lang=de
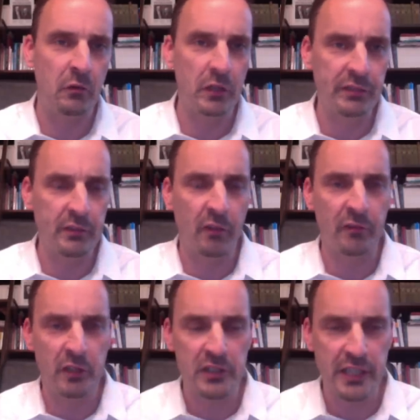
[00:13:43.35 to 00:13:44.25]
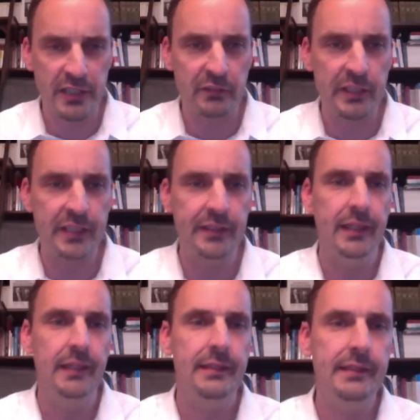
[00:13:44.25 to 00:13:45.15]
Und was oft unterschätzt wird,
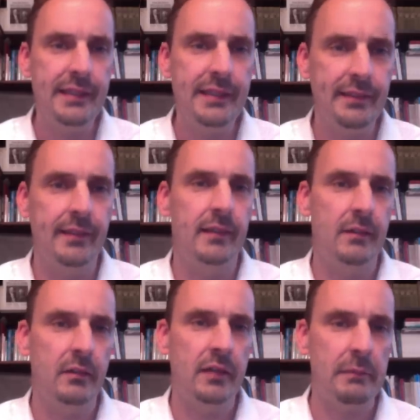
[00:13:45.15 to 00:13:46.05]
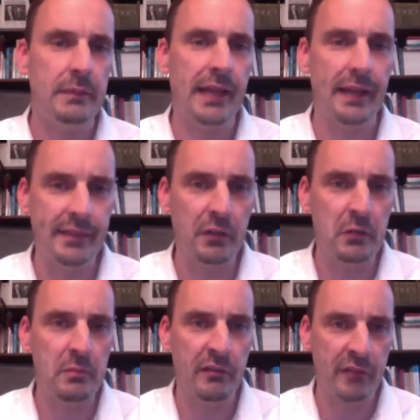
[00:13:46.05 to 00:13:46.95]
diese Unternehmen kennen sich
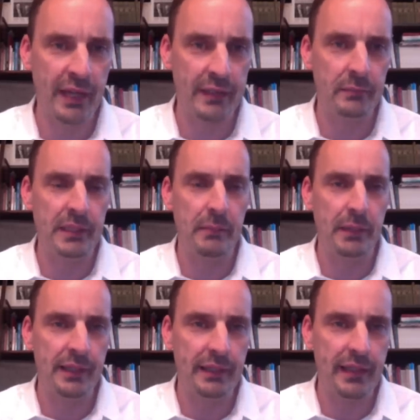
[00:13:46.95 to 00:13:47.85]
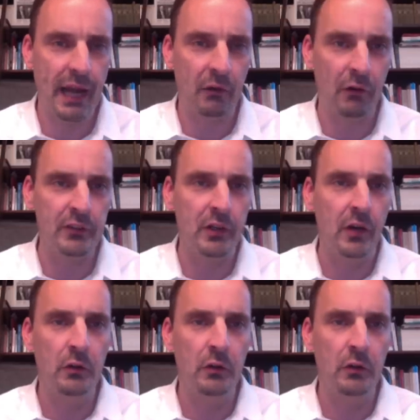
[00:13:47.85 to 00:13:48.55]
natürlich perfekt mit der Materie aus